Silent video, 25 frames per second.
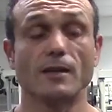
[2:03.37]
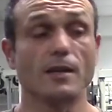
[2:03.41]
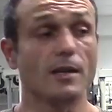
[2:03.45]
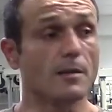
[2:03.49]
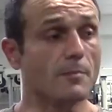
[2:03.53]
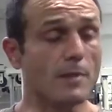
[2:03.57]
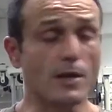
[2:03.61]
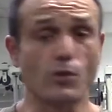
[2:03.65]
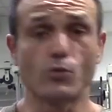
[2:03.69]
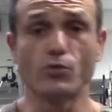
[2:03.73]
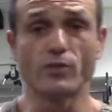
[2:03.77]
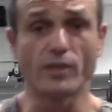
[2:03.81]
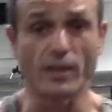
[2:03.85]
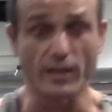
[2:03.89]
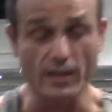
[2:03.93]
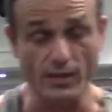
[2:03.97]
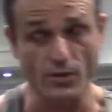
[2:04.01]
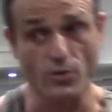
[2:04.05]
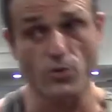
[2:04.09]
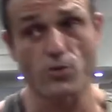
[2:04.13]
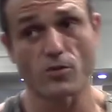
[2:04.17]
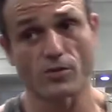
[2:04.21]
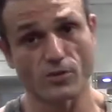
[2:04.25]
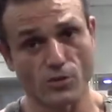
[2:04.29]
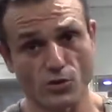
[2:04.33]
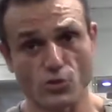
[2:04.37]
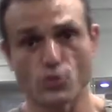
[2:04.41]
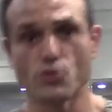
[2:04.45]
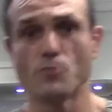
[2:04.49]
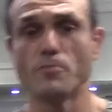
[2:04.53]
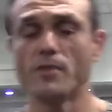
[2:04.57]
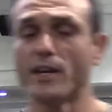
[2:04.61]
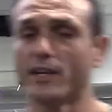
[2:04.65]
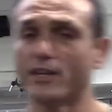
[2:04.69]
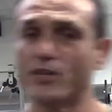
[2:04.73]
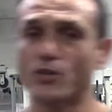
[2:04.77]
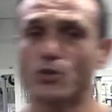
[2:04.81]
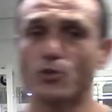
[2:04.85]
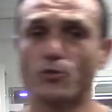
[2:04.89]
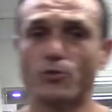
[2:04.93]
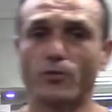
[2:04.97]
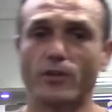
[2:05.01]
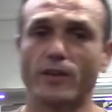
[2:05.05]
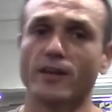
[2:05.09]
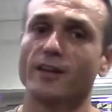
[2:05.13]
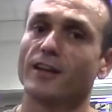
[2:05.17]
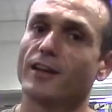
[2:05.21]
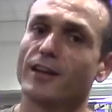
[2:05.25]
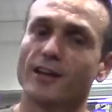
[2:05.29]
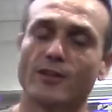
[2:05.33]
Bah écoutez, je suis bien
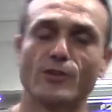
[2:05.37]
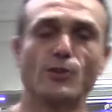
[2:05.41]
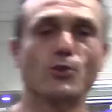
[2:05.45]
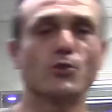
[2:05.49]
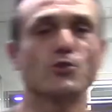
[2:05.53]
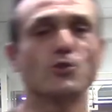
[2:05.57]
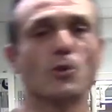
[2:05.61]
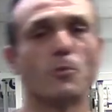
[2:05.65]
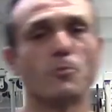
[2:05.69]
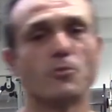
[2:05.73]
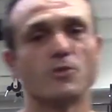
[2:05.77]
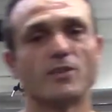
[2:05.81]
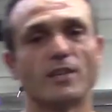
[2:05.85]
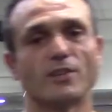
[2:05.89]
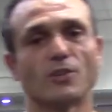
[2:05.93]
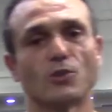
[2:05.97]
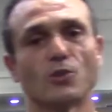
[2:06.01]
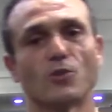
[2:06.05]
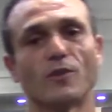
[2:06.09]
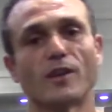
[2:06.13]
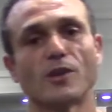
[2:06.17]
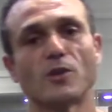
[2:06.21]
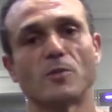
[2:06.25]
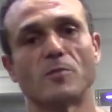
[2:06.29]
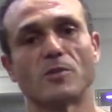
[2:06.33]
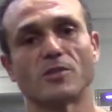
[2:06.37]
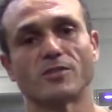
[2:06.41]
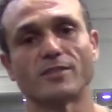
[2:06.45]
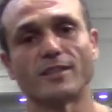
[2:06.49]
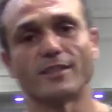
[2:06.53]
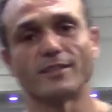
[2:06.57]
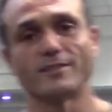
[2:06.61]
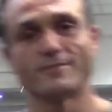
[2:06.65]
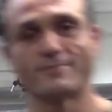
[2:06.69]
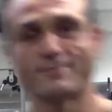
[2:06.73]
échauffé, donc sans plus attendre, on va commencer.